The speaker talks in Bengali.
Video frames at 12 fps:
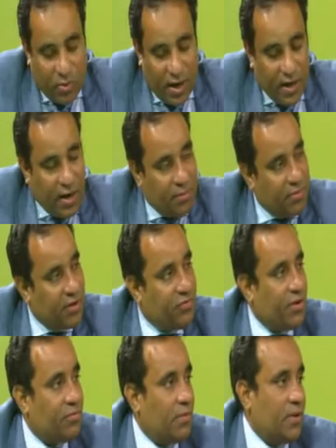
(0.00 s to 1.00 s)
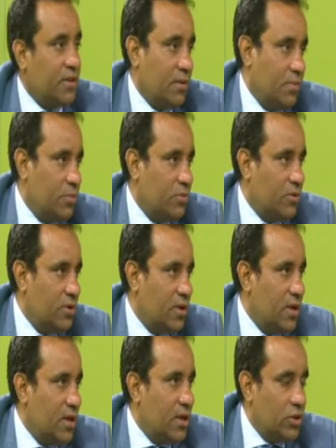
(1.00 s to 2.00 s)
হোয়াই আই এম ডিফারেন্ট ফ্রম আদার পিপল
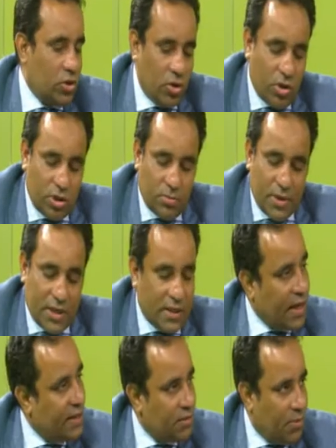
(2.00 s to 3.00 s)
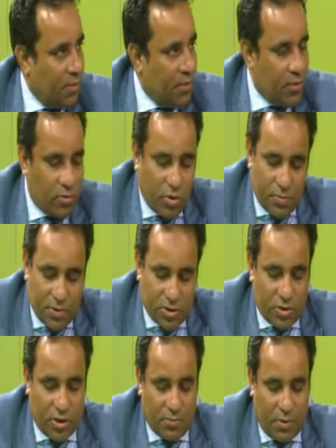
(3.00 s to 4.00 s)
যখনই তুমি এটা দেখাইতে পারবা কনভিন্স
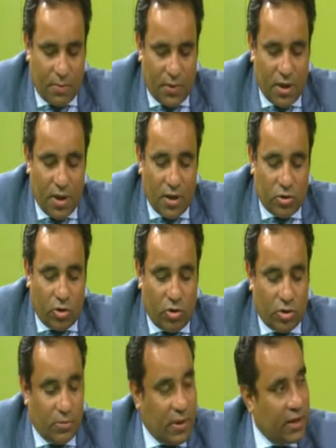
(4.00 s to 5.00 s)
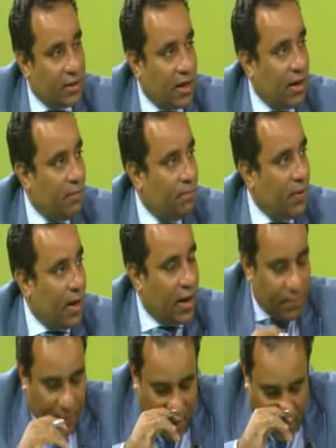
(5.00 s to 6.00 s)
করতে পারবা তখন তোমাকে তারা
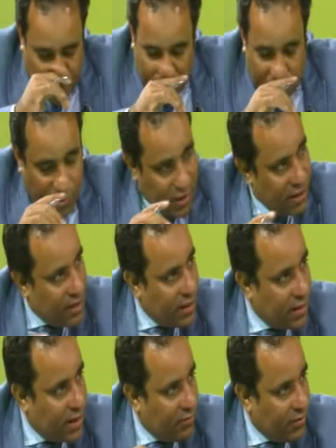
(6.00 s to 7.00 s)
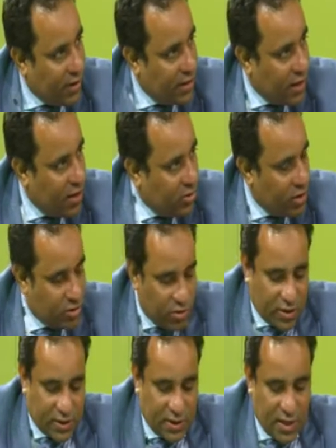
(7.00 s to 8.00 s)
অ্যাপ্রুভ um, করে এটা ফান্ডটা অ্যালোকেট
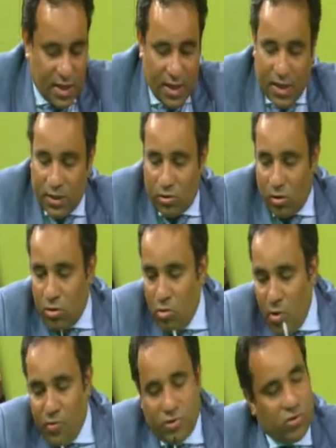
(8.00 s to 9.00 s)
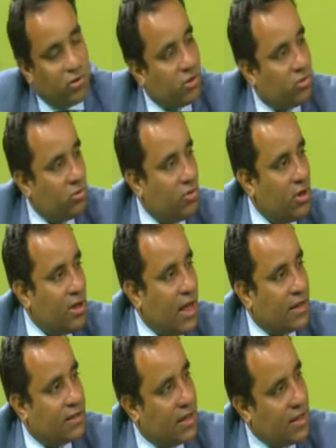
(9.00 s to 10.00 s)
করতেছে তখন হোম অফিসও কিন্তু
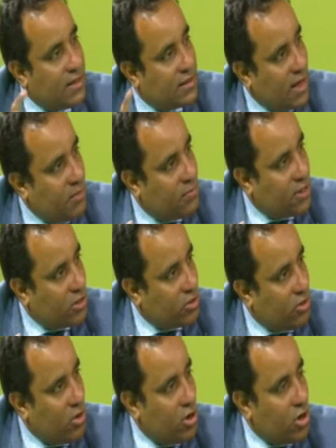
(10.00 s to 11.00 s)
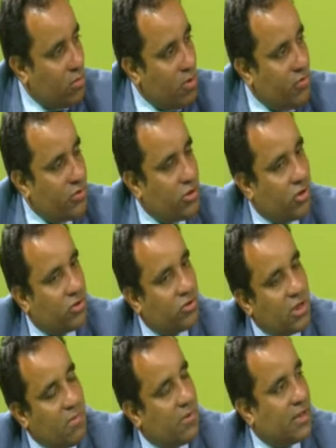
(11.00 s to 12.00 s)
এক্স্যাক্টলি সেম জিনিসও হোম অফিসও কিন্তু
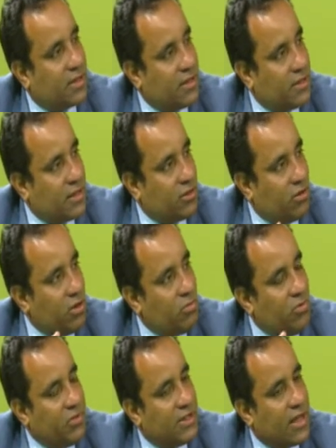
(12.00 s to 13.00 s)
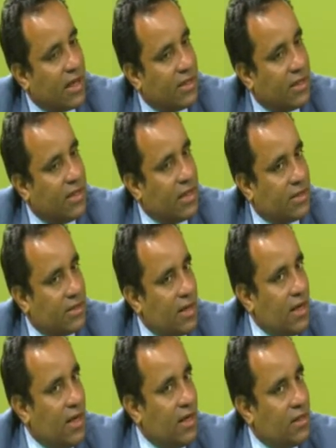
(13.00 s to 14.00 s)
সেভাবে দেখতেছে যখন হোম অফিস দেখে যে ইয়েস
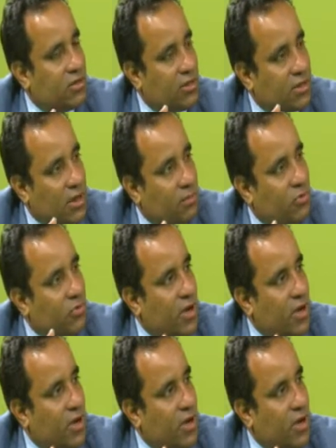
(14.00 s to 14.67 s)
হিজ গট সাম গুড